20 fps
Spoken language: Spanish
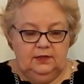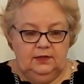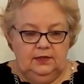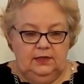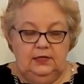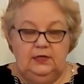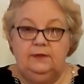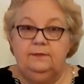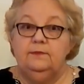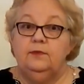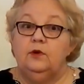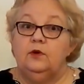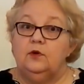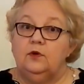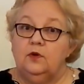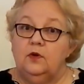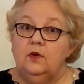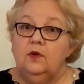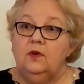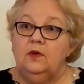e
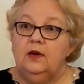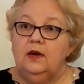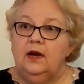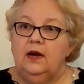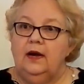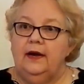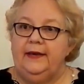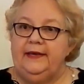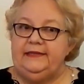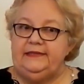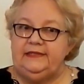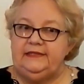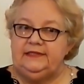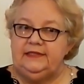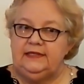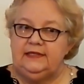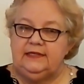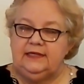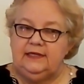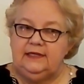invocó a ese
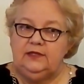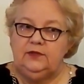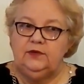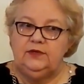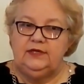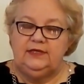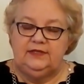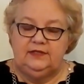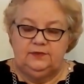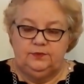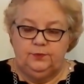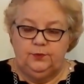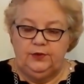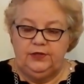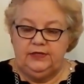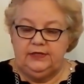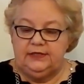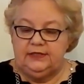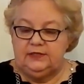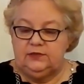ser querido que
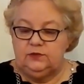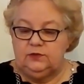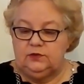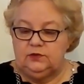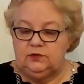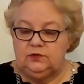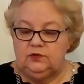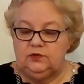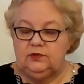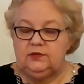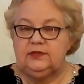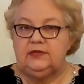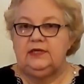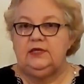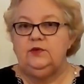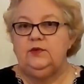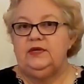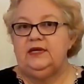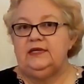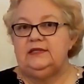después resultó que
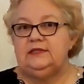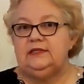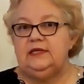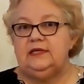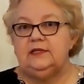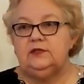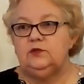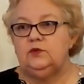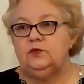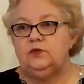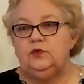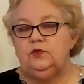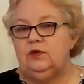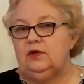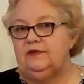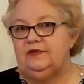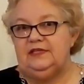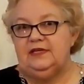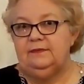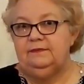no era cierto, no
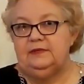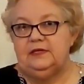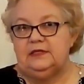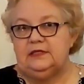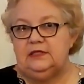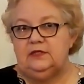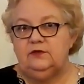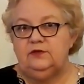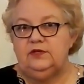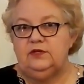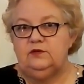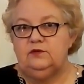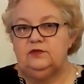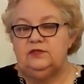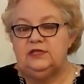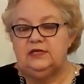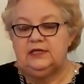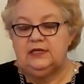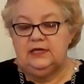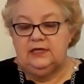había perdido ningún
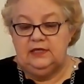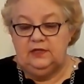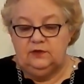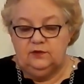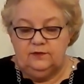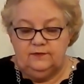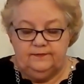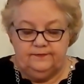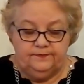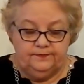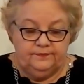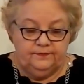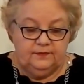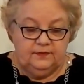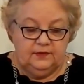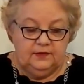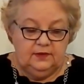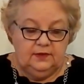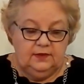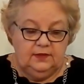ser querido.
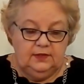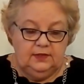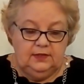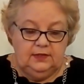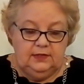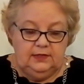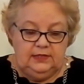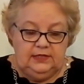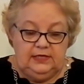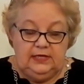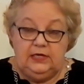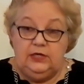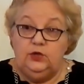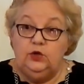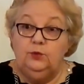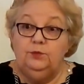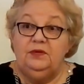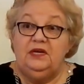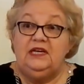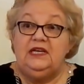Y el
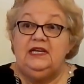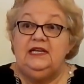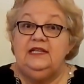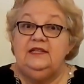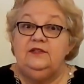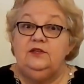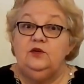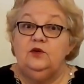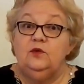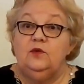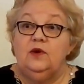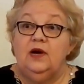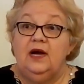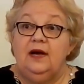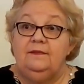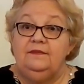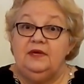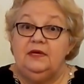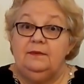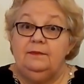nombre que le dio
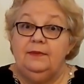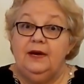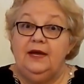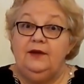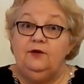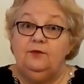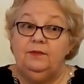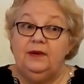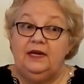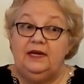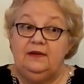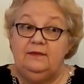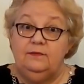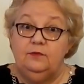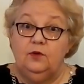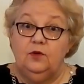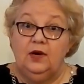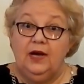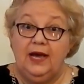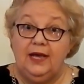a mi hermano para
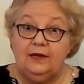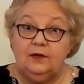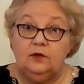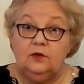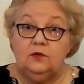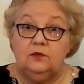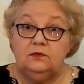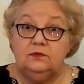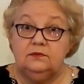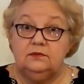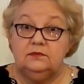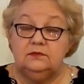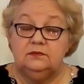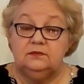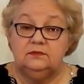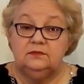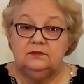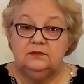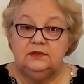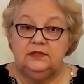invocarlo
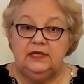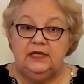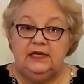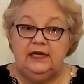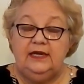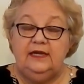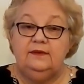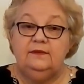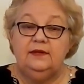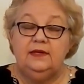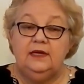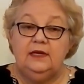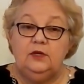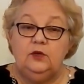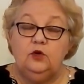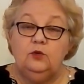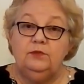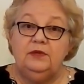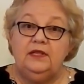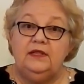era el,
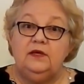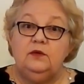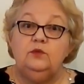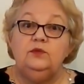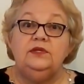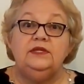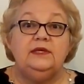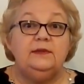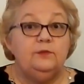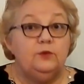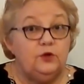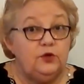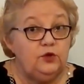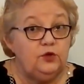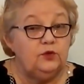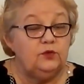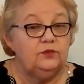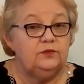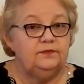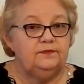el nombre de un
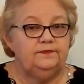demonio.